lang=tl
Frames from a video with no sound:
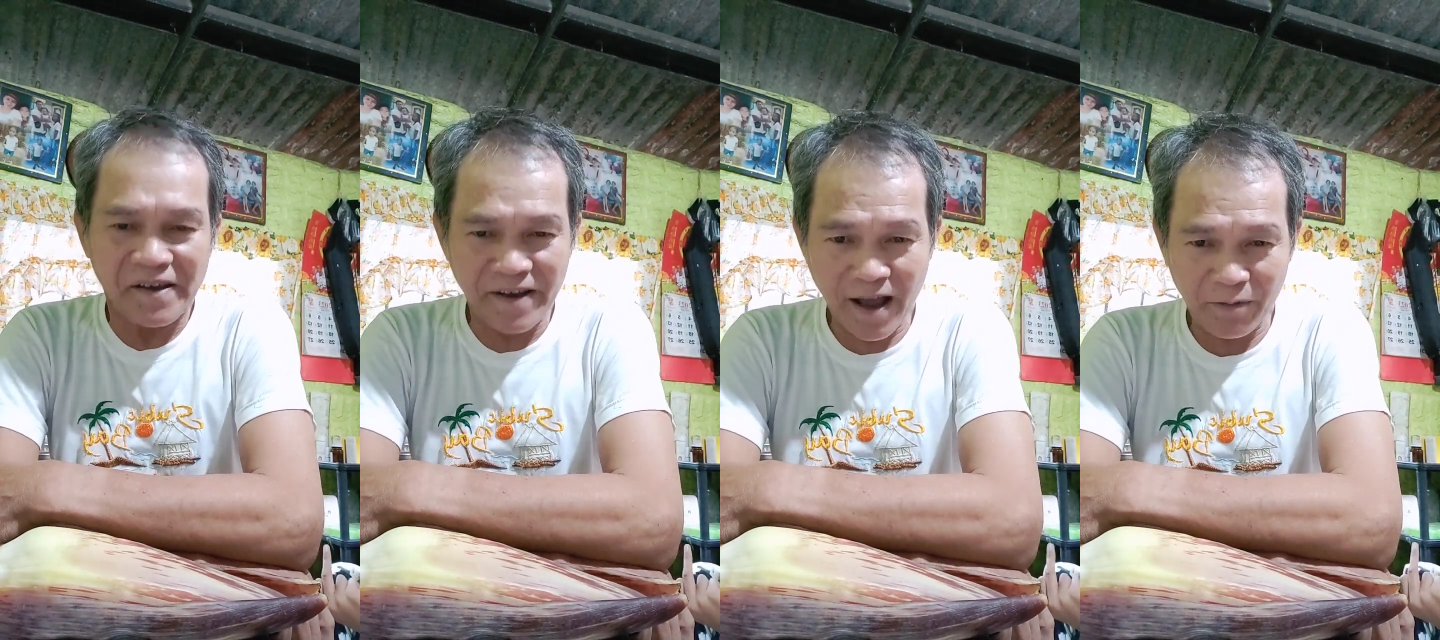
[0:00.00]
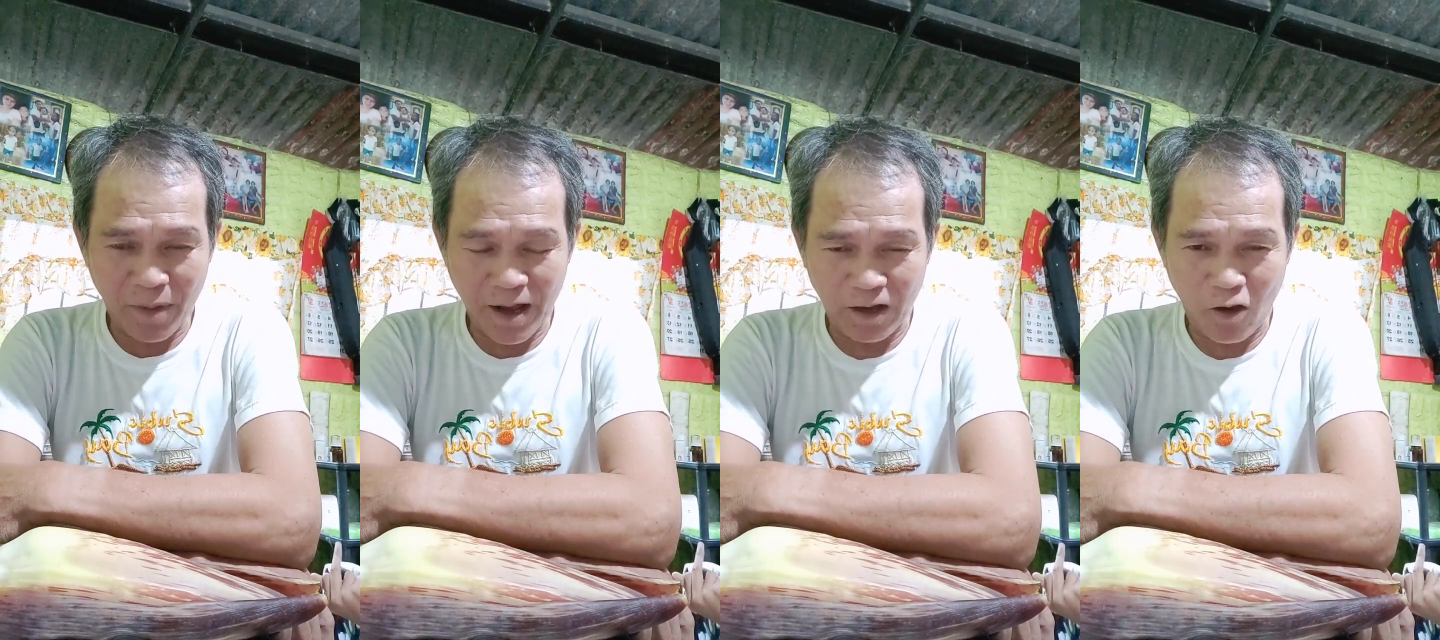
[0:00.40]
yan
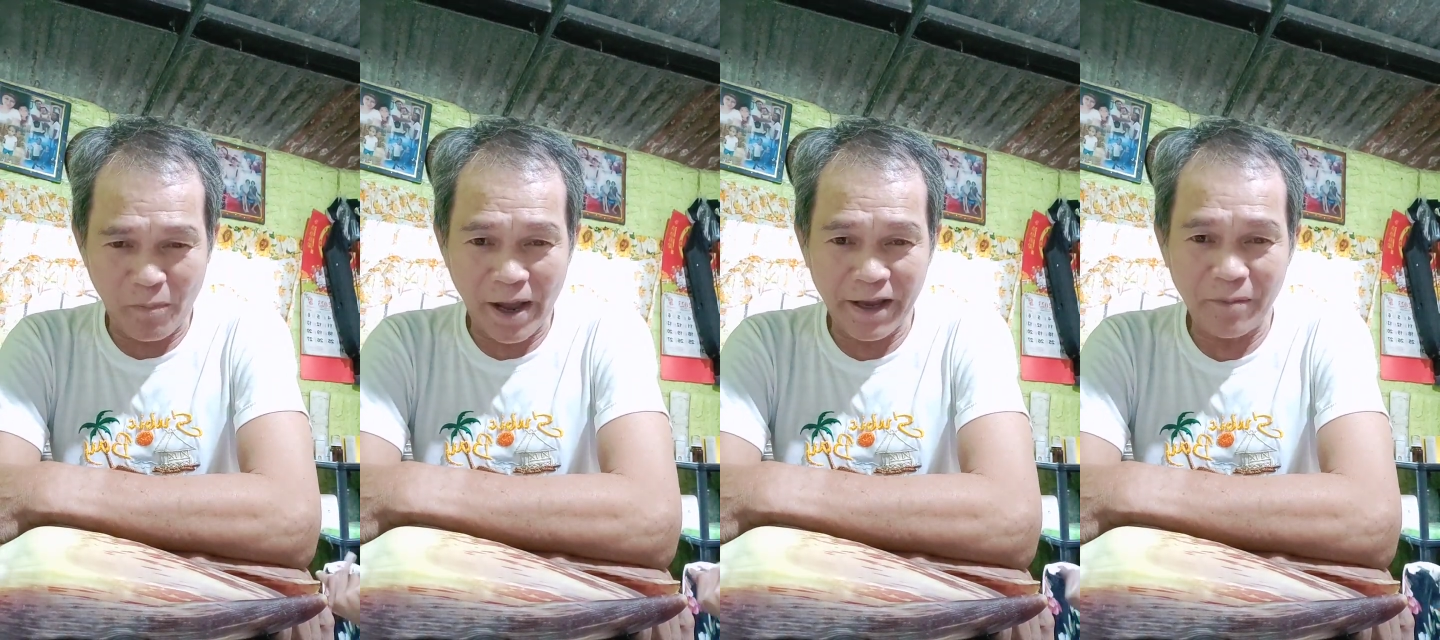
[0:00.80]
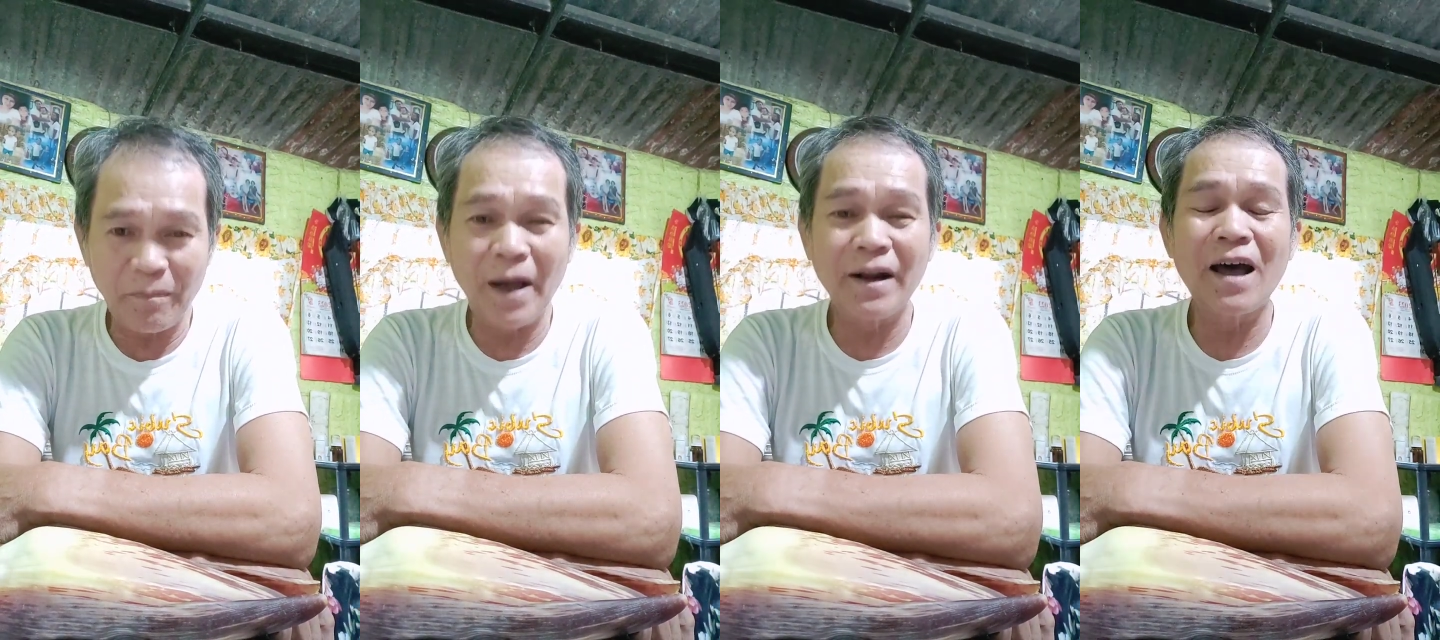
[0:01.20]
mga kaubayan
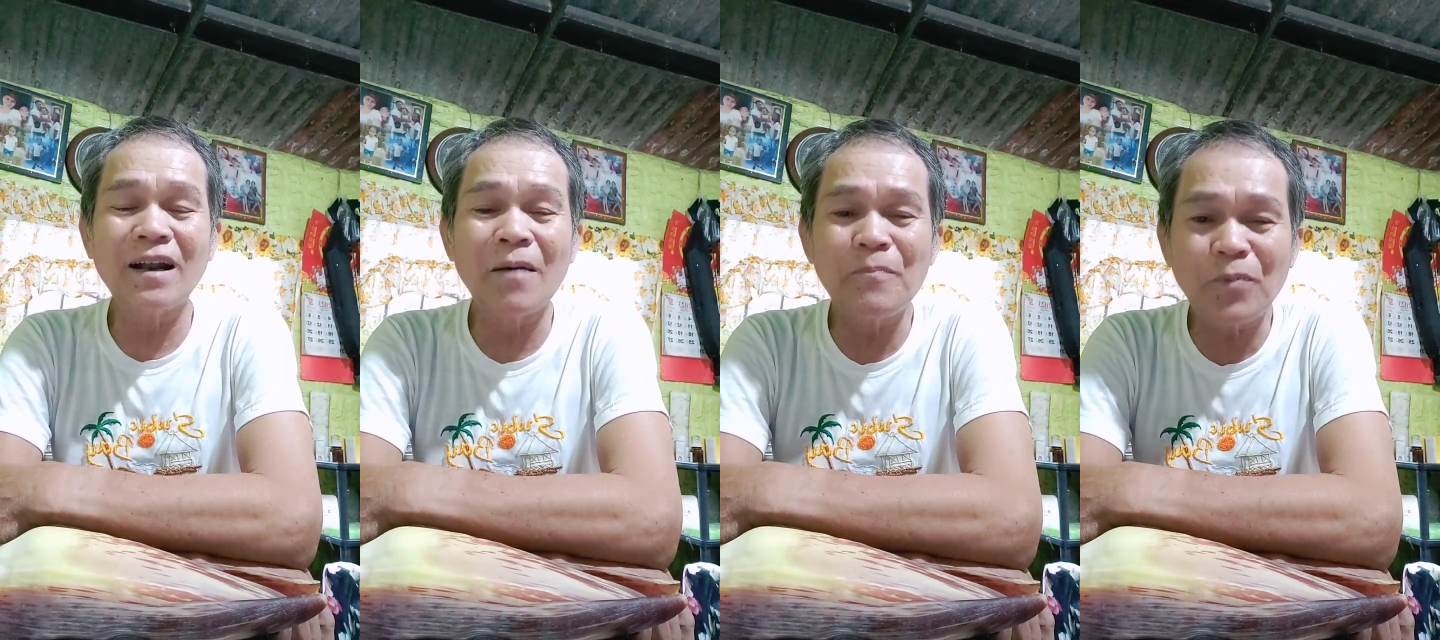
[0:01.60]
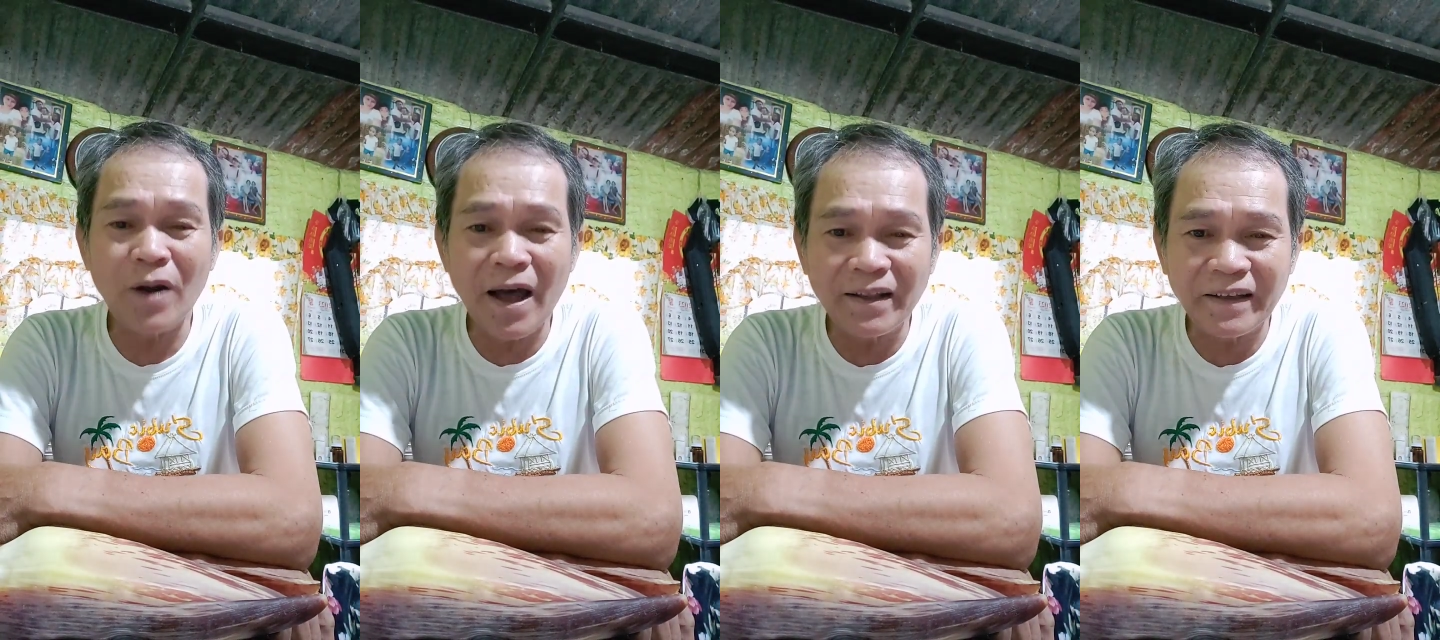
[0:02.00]
para alam po
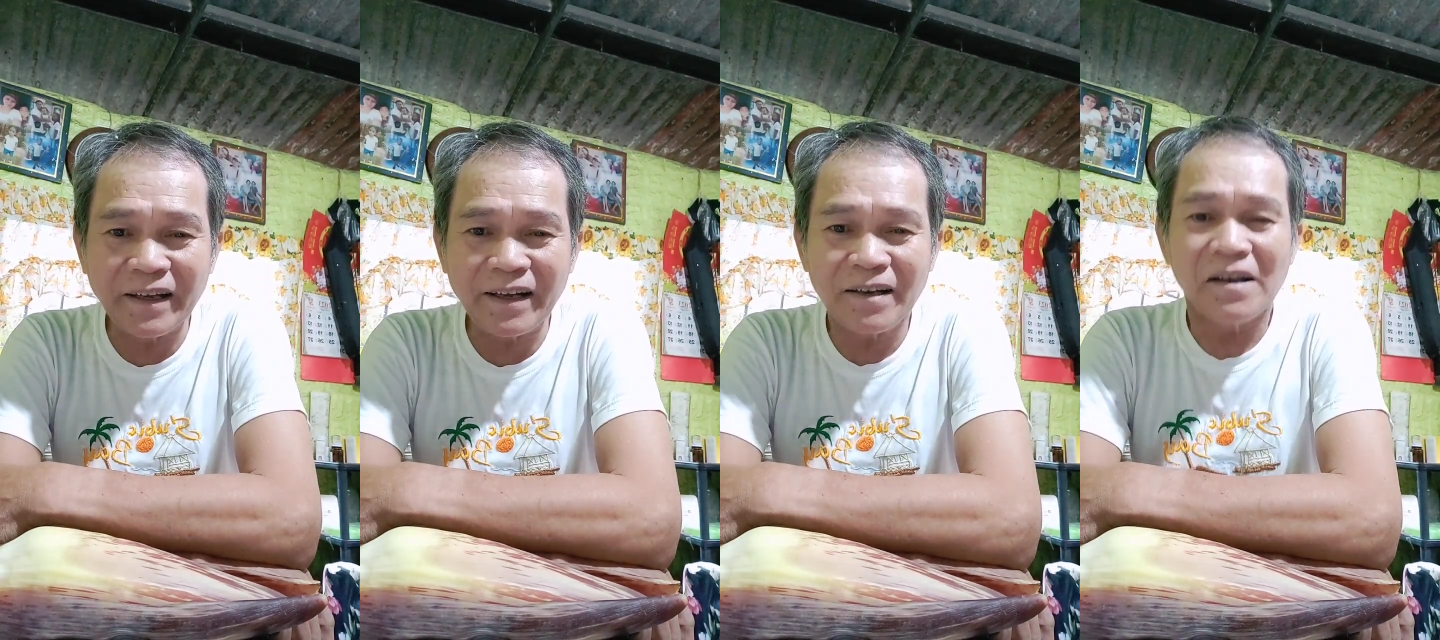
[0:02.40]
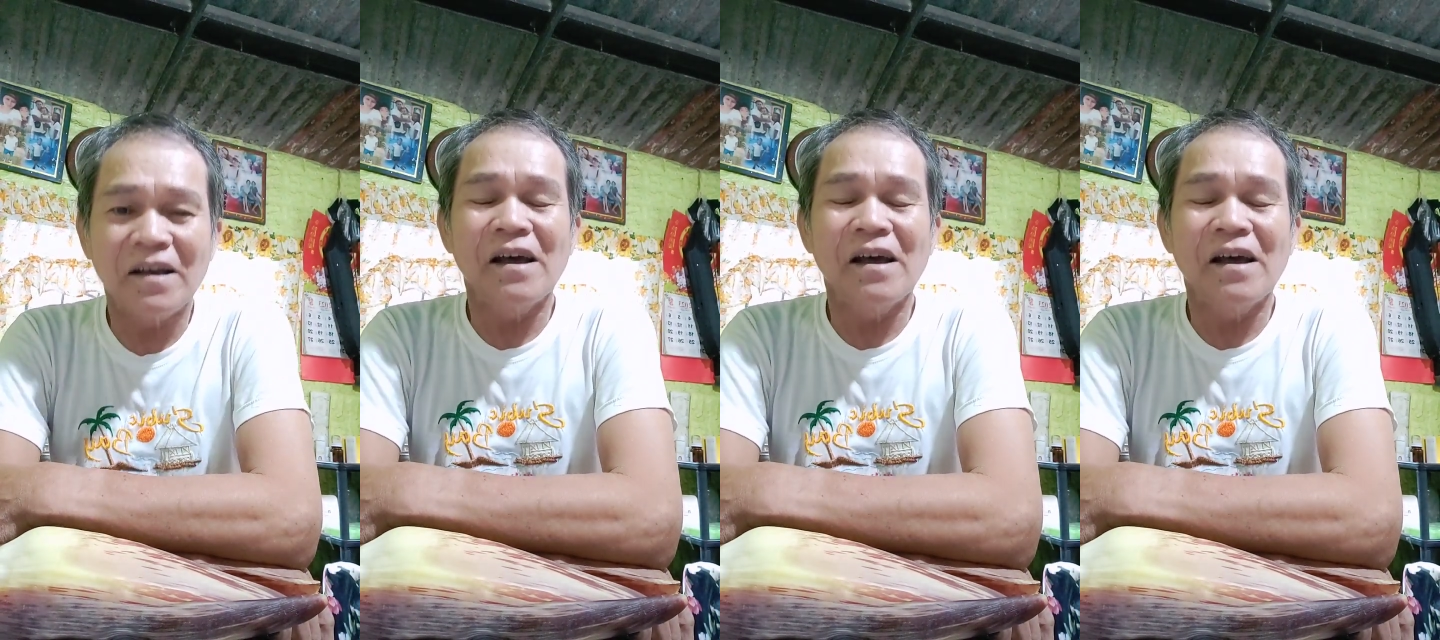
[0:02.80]
natin